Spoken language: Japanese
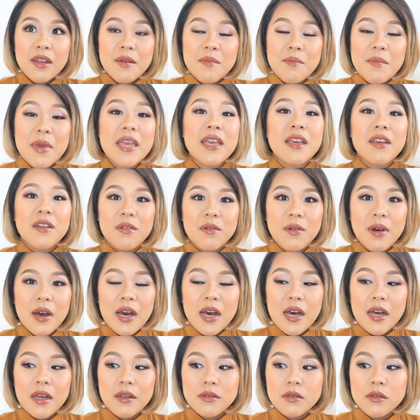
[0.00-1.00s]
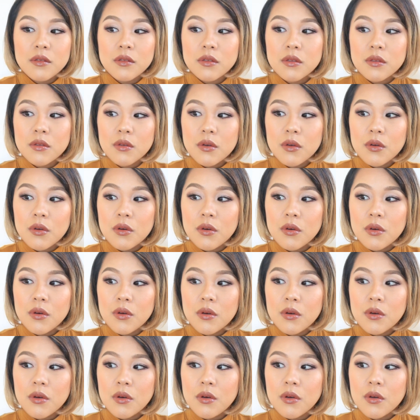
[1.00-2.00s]
メイクはうん
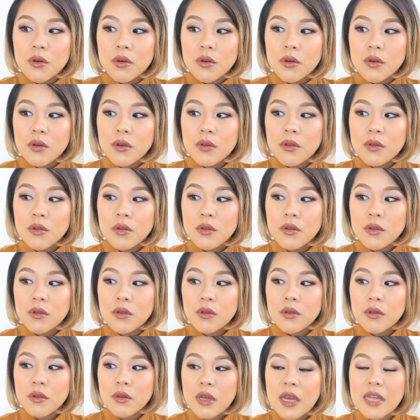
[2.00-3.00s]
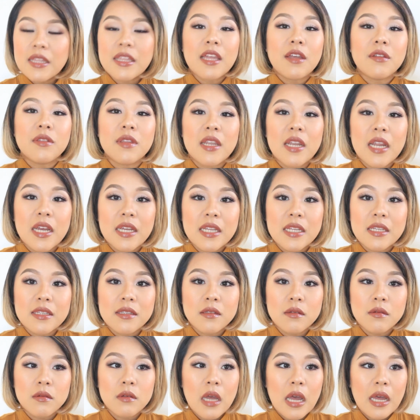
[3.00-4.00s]
と偏ってないで
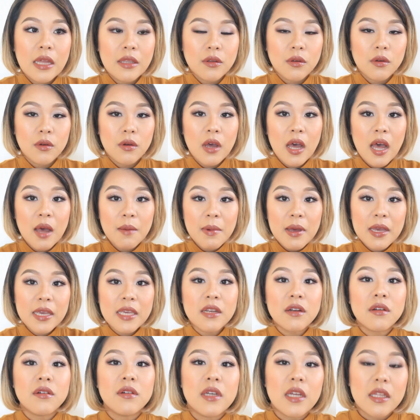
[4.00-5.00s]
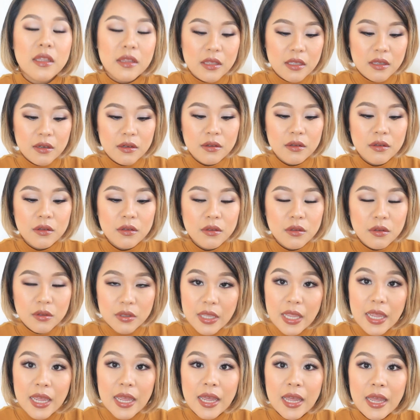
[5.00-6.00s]
すあの幅広くやってるの
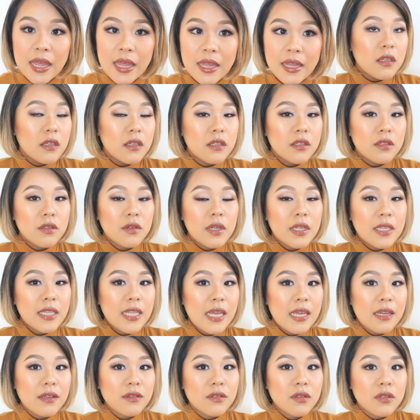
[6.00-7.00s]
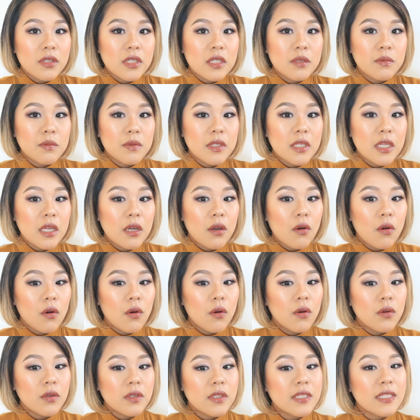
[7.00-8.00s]
でそれで、うん、と、自分に
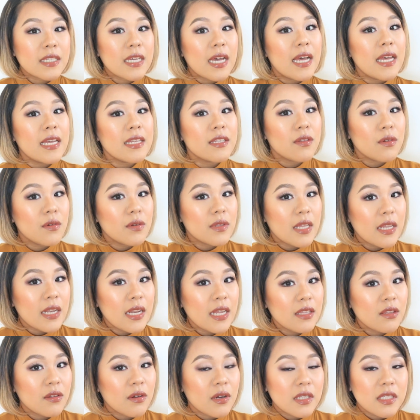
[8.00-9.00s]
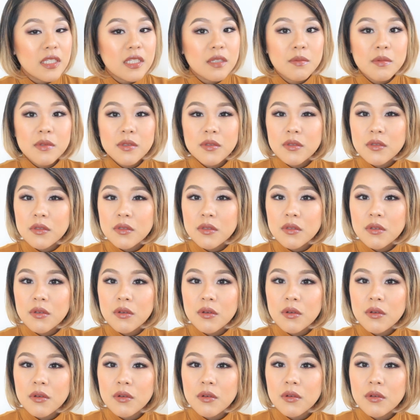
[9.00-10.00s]
こう使えそうだなとか自分
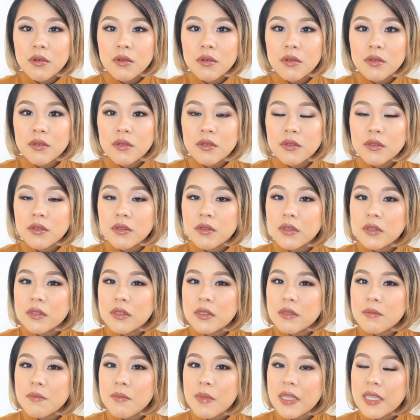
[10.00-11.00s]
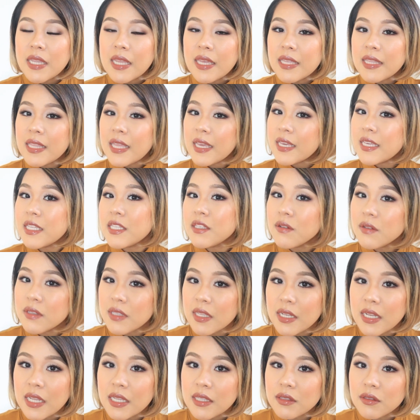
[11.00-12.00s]
の目でできそう
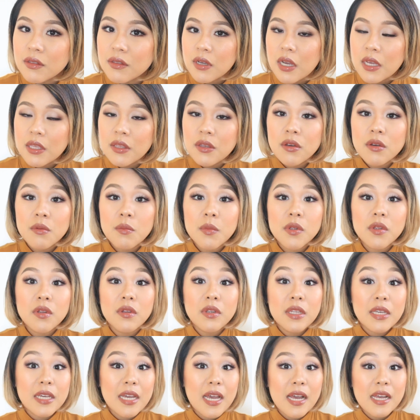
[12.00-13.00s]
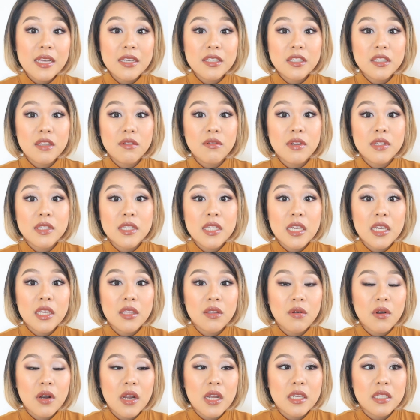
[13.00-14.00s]
だなかいうものに関しては是非
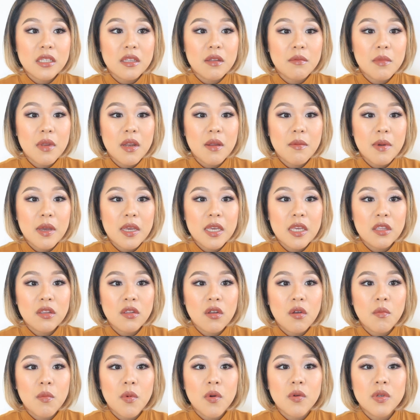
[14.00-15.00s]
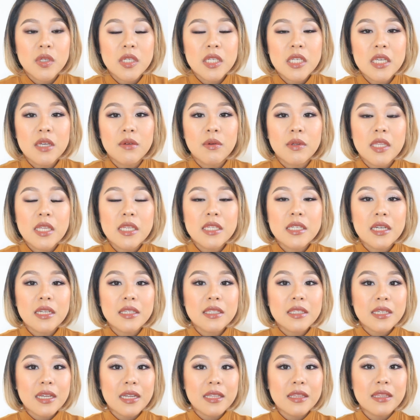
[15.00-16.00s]
トライしてみればいいと思うし私が
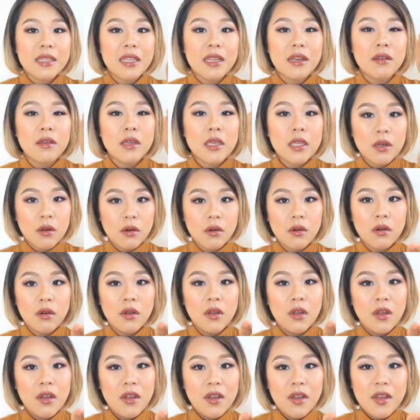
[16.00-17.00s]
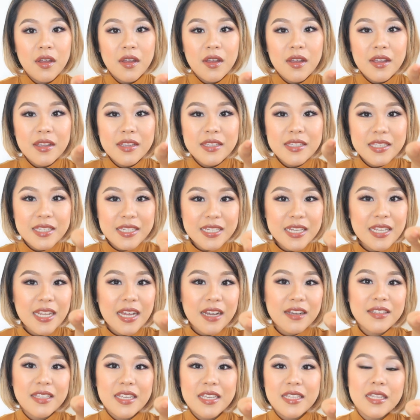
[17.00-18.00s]
使ってる色じゃ
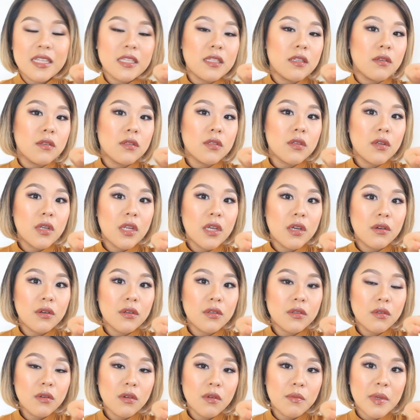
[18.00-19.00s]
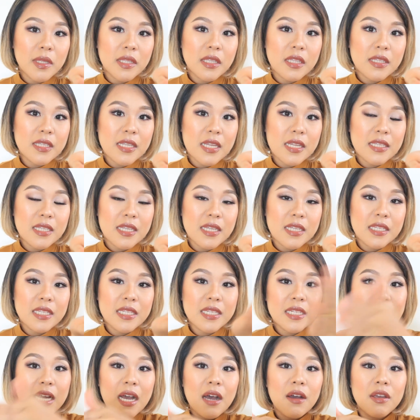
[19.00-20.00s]
なくていいんですよそれをとまた全然違う
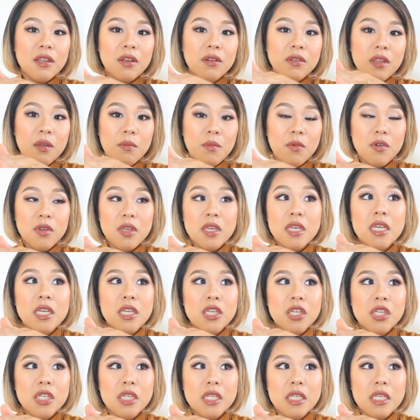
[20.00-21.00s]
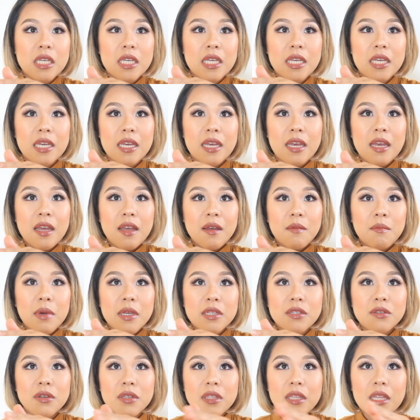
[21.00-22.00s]
色でもいいし、ま
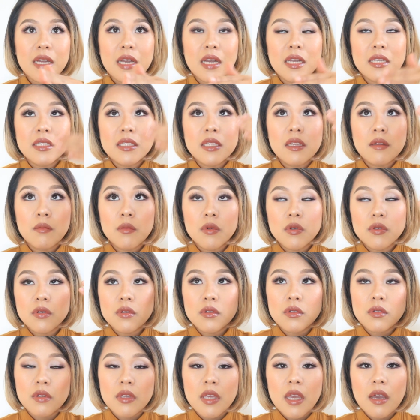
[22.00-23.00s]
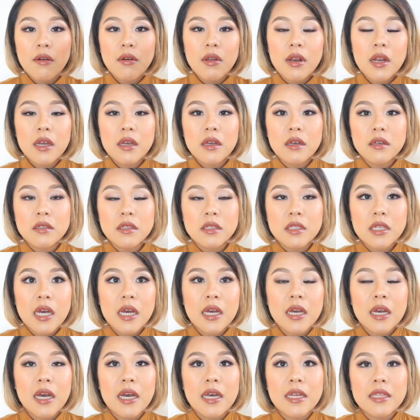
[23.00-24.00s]
あ、そういった感じでもうちょっと柔らかく
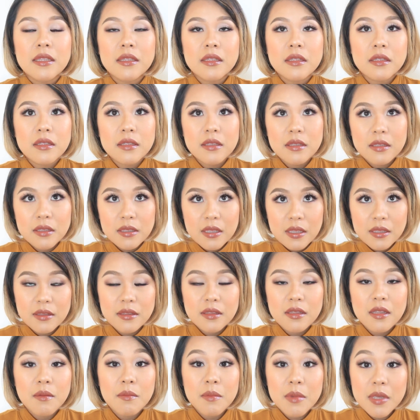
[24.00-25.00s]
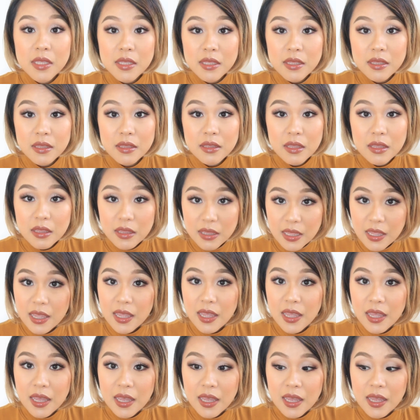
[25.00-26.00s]
考えてってみ
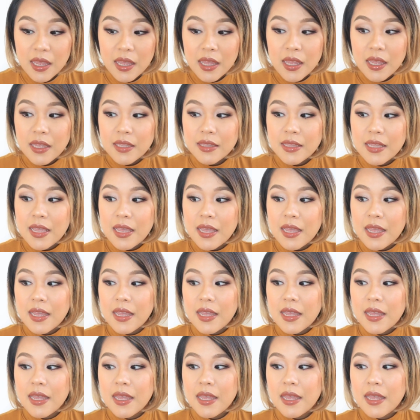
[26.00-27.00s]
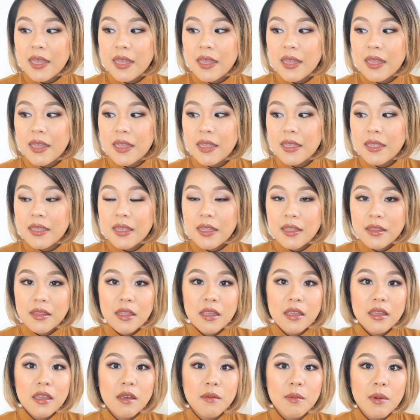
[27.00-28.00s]
てでやっ
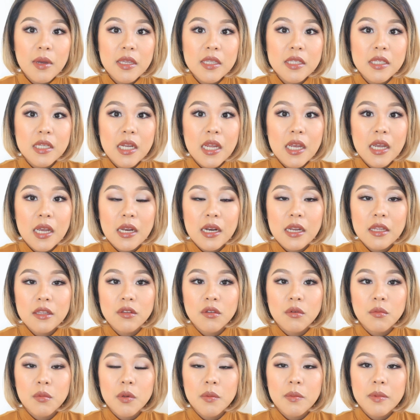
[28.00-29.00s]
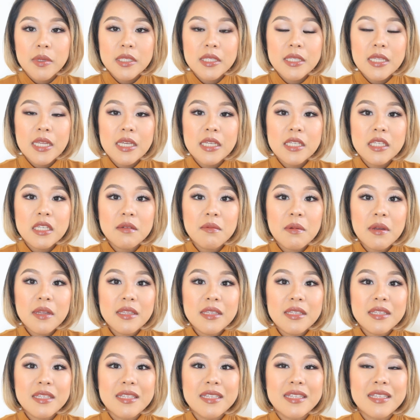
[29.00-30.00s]
ていけばいいんじゃないかなと思います。で一
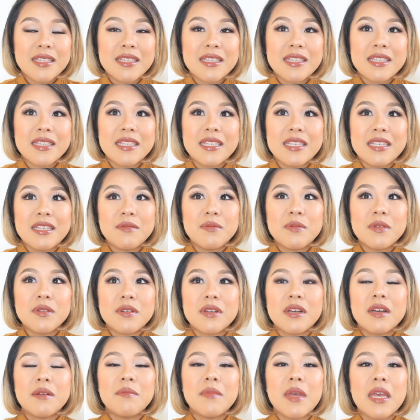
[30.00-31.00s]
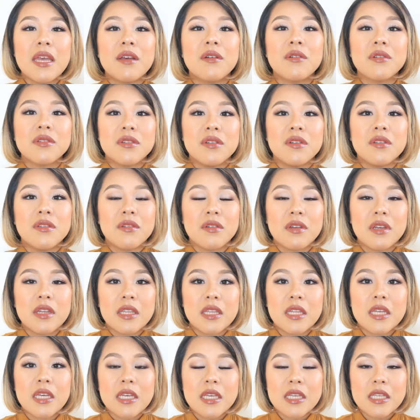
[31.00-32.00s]
番自分がメイクをする時
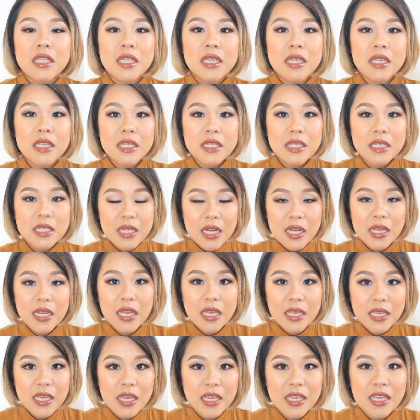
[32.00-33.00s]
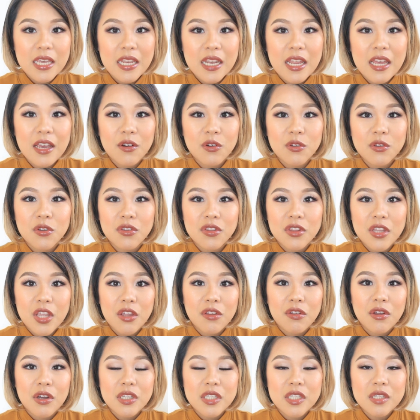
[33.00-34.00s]
に知らなきゃいけないことって
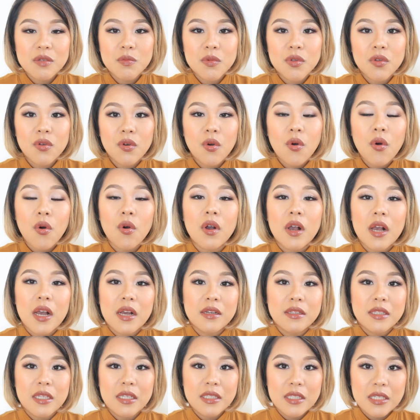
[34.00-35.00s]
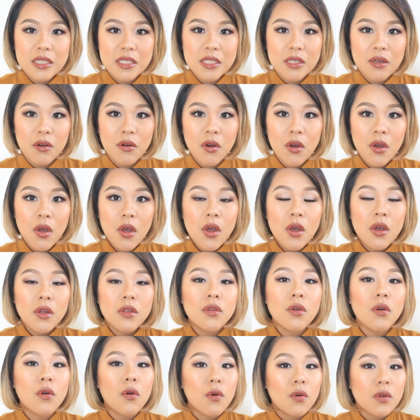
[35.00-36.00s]
いうのが自分の骨格なんですよ。
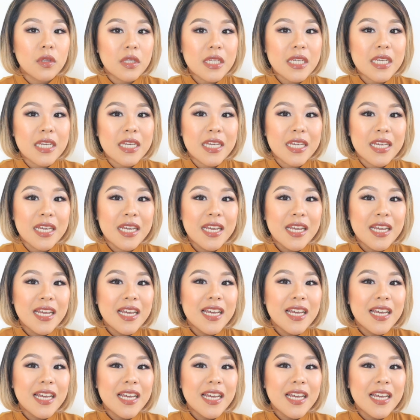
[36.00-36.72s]
どこに